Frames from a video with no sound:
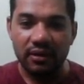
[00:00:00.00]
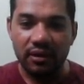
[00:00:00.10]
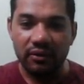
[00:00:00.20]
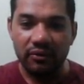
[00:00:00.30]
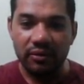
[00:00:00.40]

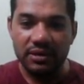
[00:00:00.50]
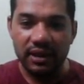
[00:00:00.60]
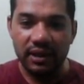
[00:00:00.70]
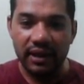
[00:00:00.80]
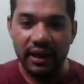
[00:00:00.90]
Então vamos
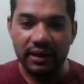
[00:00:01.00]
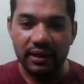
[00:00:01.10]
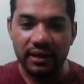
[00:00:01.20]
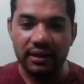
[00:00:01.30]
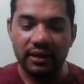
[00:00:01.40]
interligar
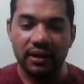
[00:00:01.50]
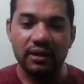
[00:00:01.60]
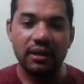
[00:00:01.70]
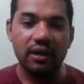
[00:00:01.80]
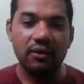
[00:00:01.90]
aqui.
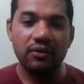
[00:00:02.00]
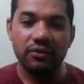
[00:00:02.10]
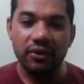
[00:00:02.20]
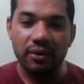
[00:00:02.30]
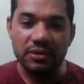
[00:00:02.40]

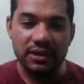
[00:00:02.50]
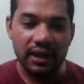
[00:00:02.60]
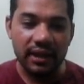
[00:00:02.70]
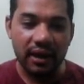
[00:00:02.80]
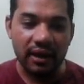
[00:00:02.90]
Então vamos
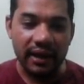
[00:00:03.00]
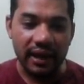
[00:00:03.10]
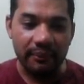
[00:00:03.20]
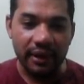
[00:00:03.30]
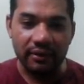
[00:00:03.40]
interligar o
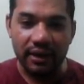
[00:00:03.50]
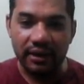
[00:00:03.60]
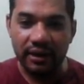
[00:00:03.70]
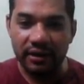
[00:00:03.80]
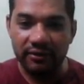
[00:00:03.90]
aterramento
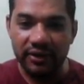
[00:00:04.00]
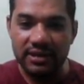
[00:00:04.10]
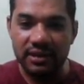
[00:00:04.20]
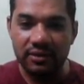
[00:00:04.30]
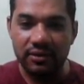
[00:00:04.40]
aqui,
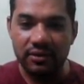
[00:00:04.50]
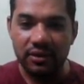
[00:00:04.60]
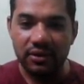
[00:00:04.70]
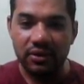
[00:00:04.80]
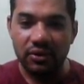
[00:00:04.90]
fazendo
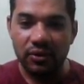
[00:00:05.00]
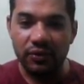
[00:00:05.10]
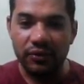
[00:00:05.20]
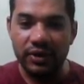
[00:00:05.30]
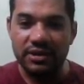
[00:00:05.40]

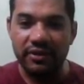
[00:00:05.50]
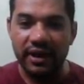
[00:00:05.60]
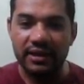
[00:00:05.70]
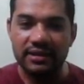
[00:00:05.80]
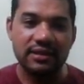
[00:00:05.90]
o
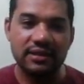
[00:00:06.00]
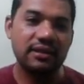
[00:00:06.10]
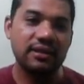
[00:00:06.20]
vice-versa,